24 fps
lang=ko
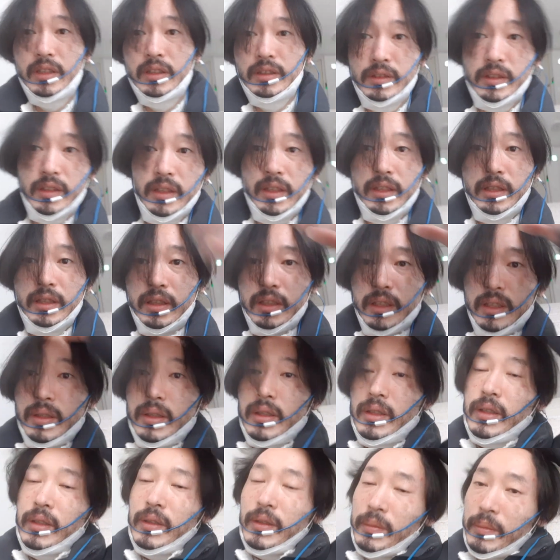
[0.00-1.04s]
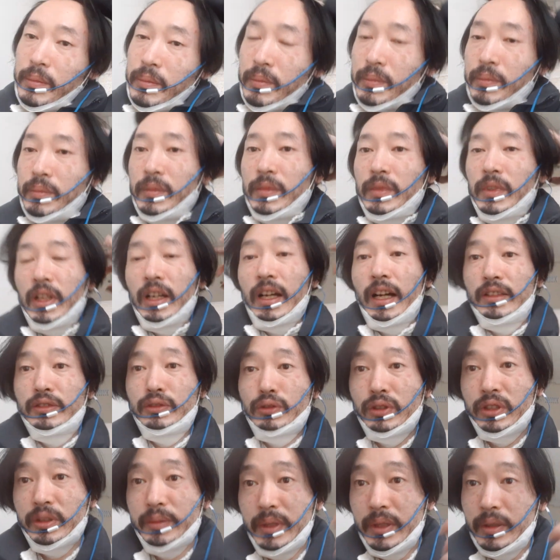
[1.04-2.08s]
이제
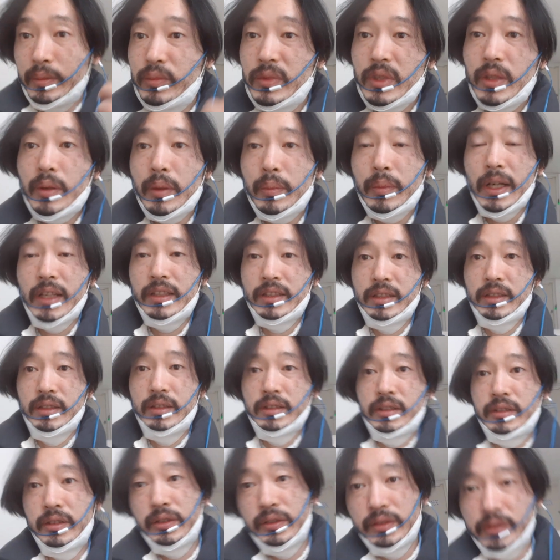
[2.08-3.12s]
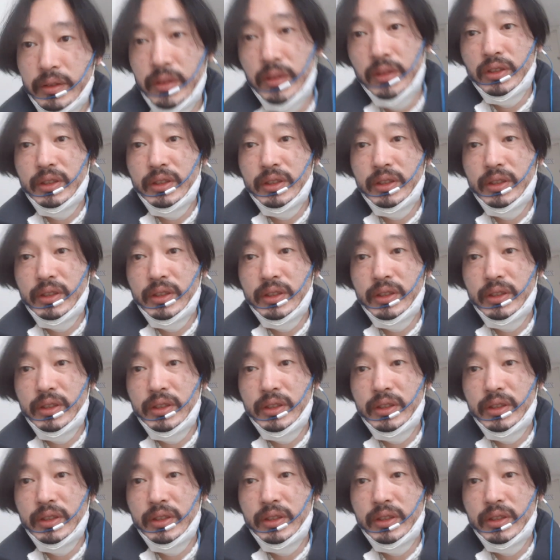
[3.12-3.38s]
가수로 치면 임재범 같은 그런